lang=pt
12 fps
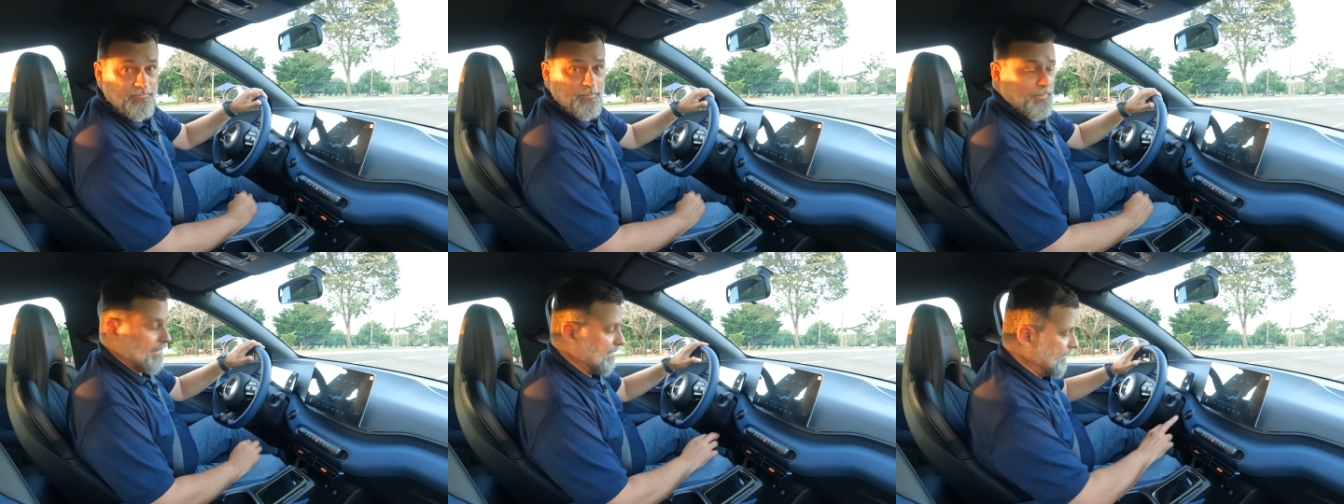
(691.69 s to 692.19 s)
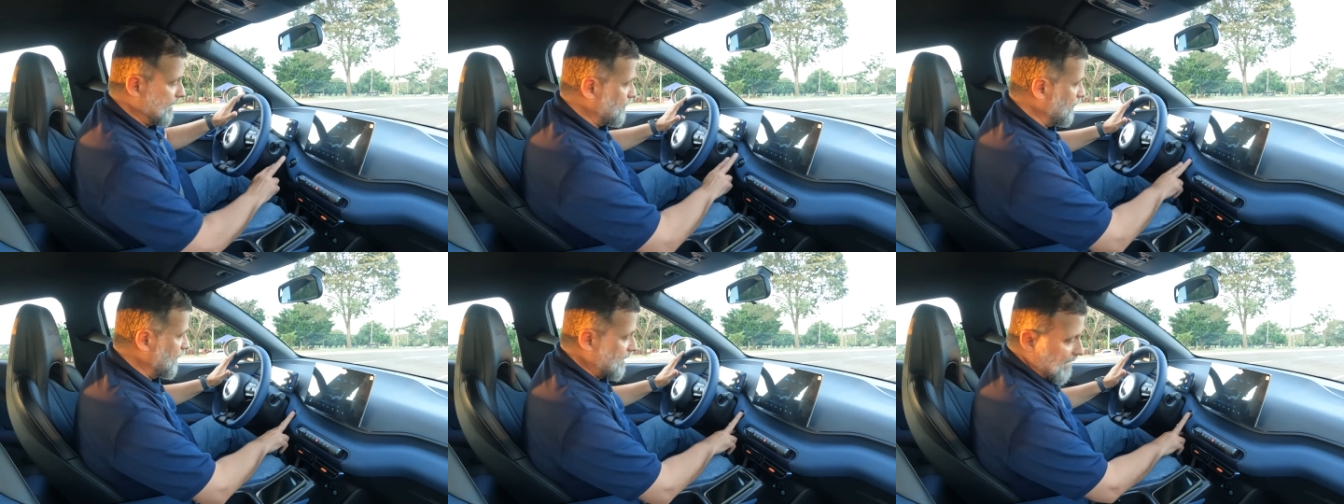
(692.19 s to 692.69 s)
vamos lá, né,
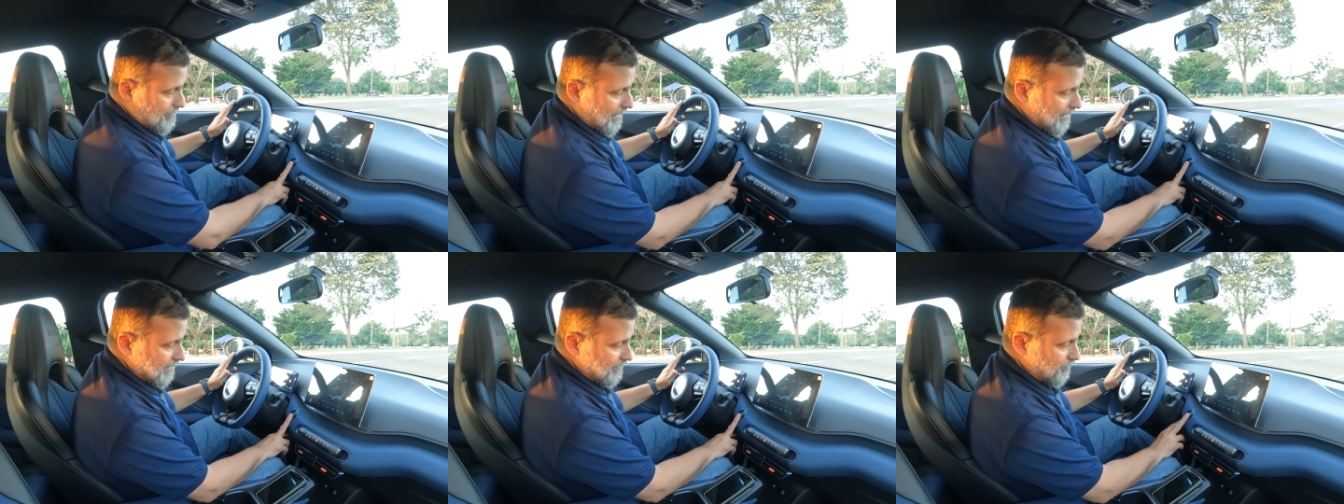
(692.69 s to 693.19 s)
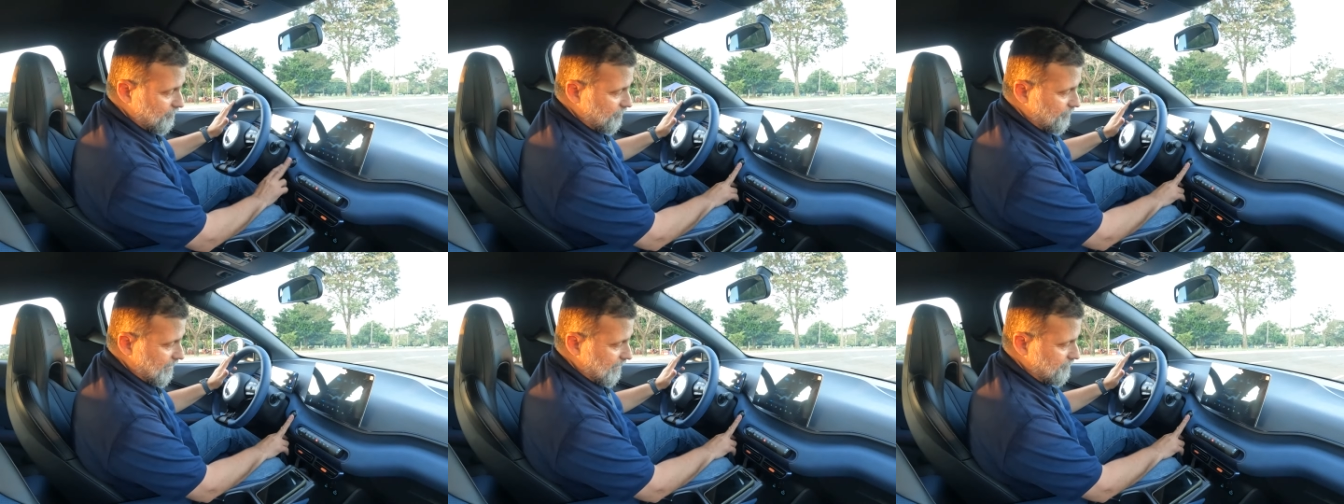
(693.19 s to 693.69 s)
colocar a máquina em
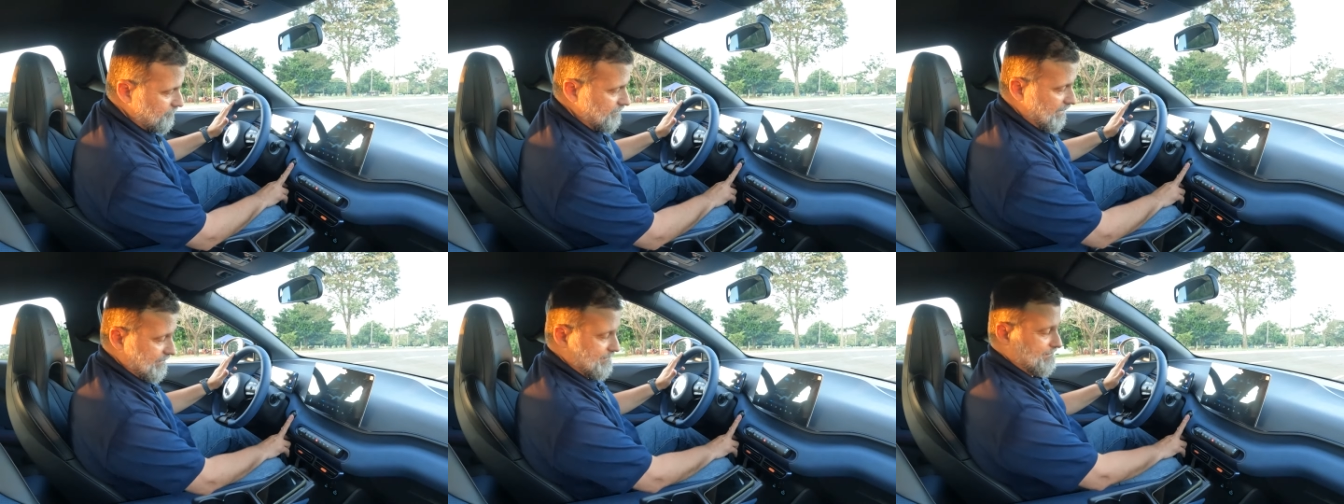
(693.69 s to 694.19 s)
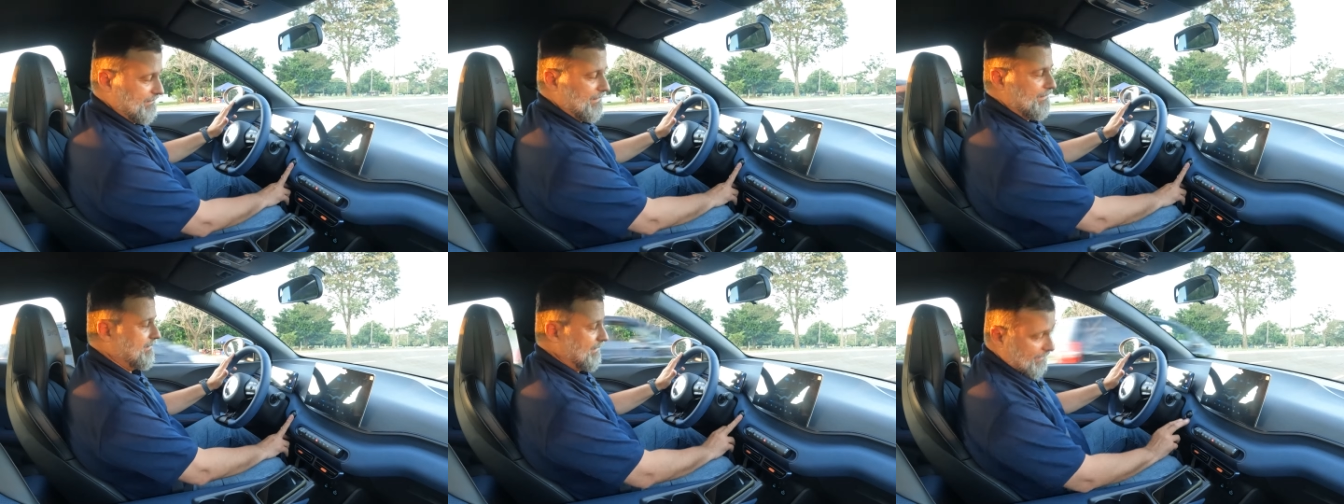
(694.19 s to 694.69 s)
movimento, já está
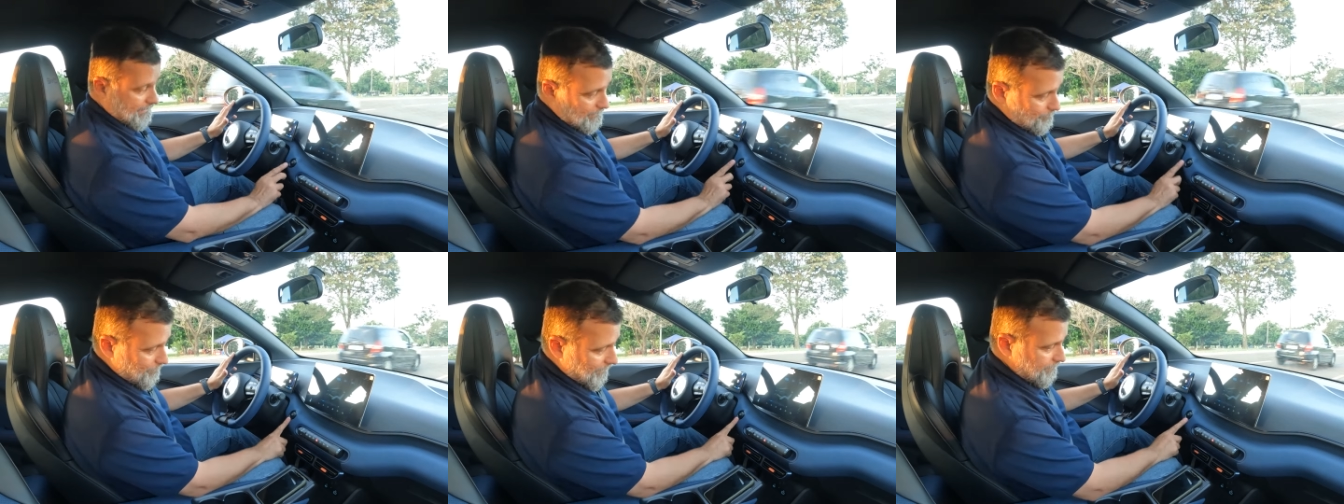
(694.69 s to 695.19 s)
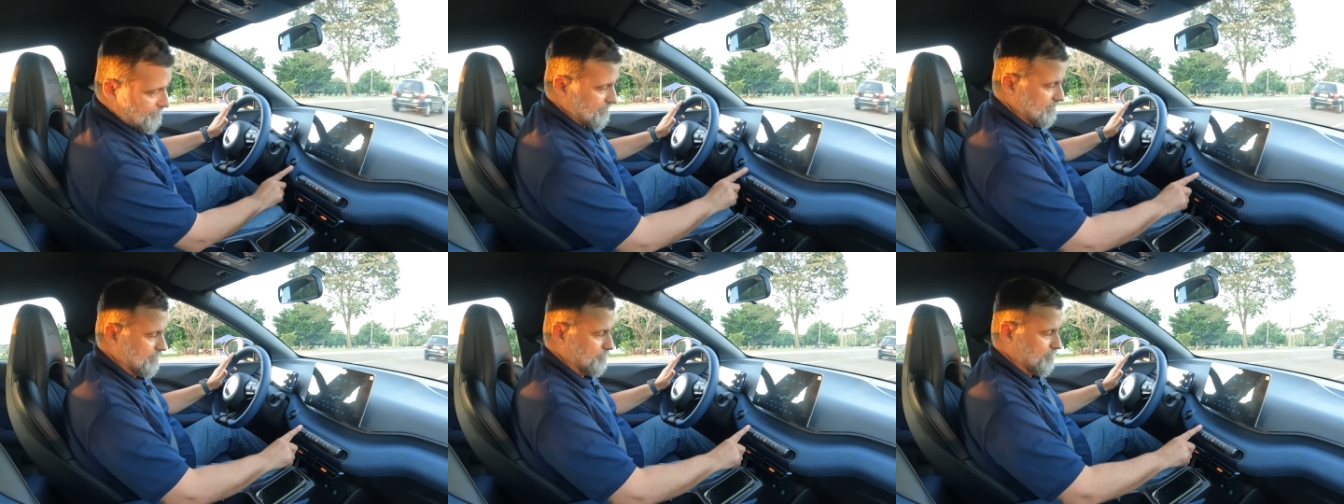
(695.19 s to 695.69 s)
ligada,
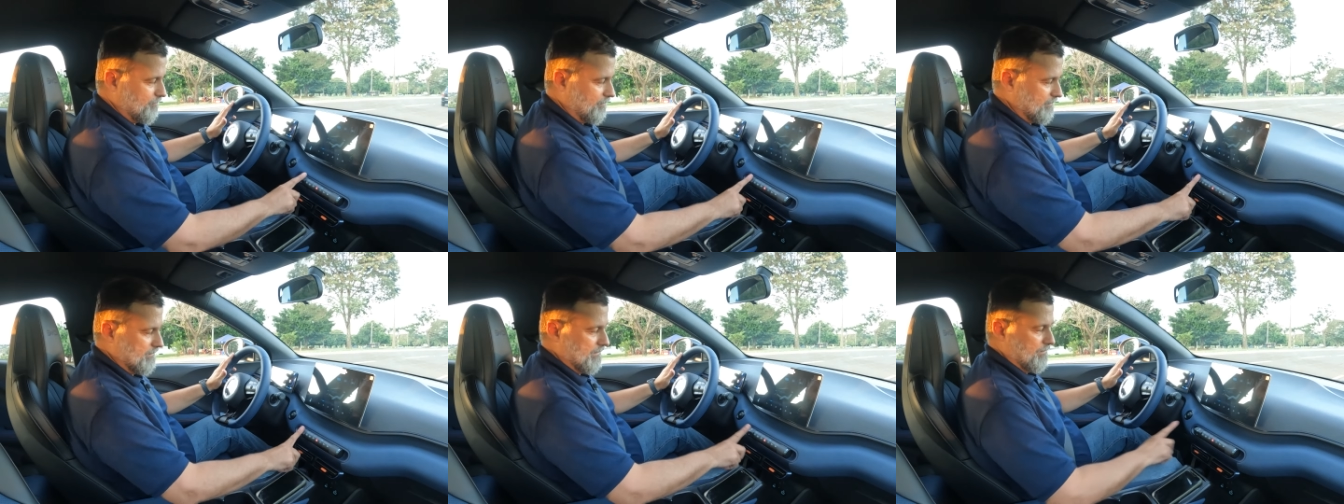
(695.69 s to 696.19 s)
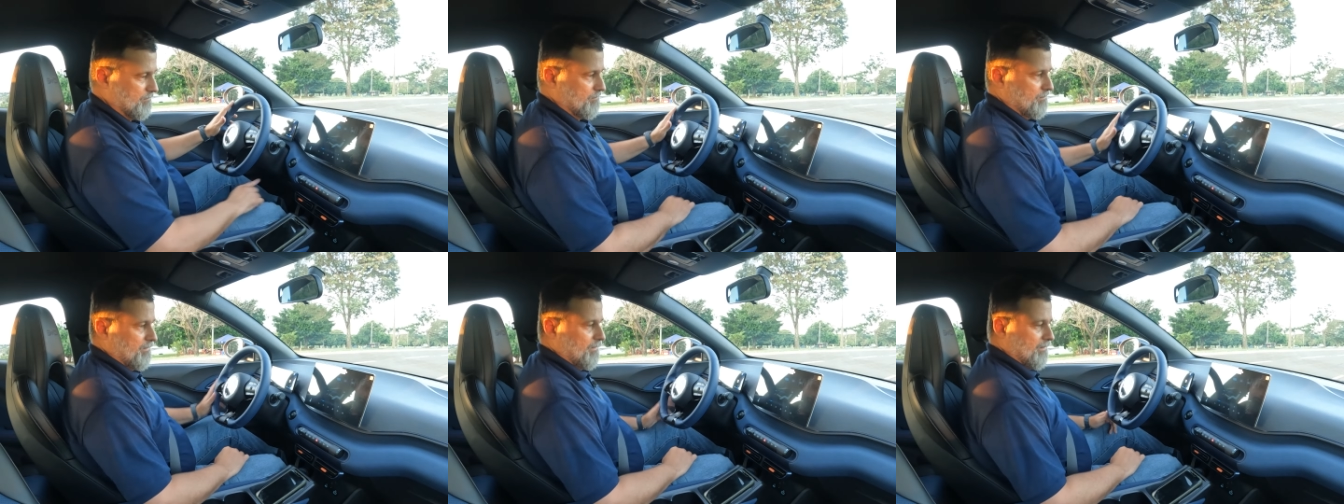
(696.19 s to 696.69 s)
partida por botão,
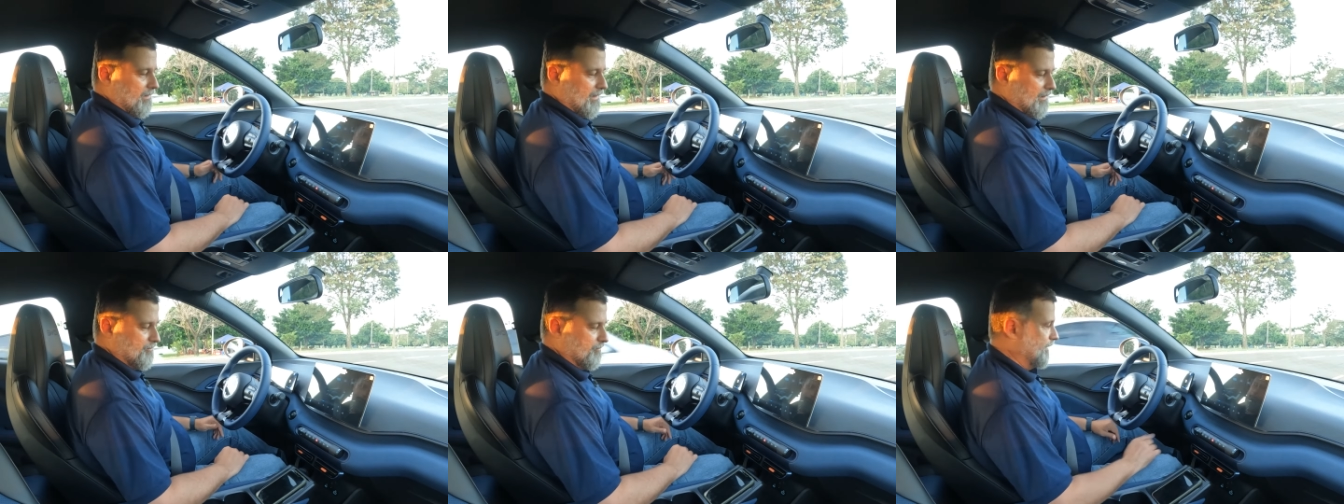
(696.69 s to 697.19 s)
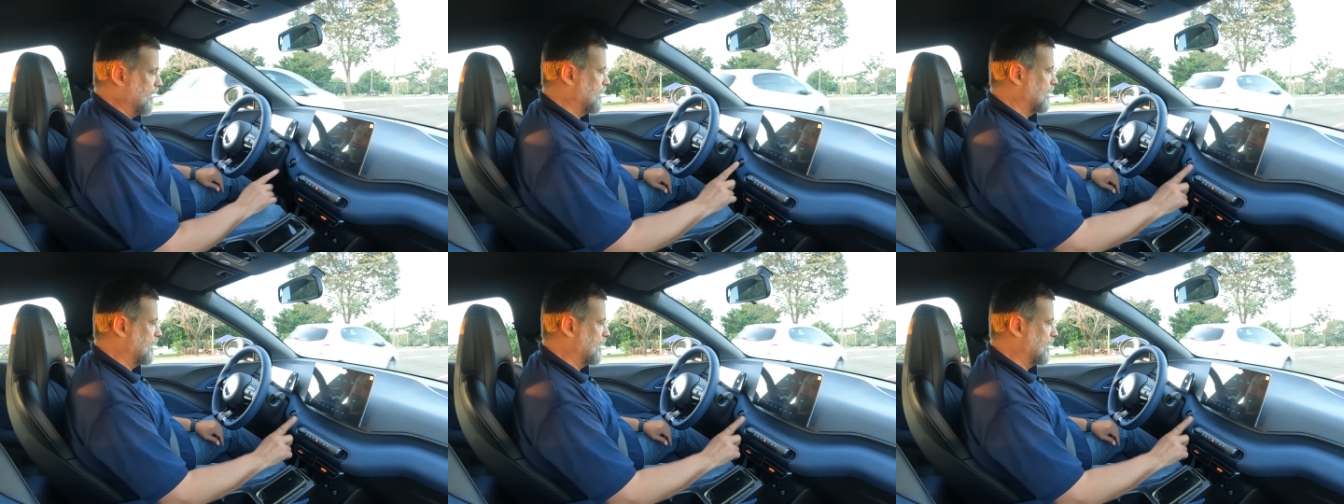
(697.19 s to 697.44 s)
acionei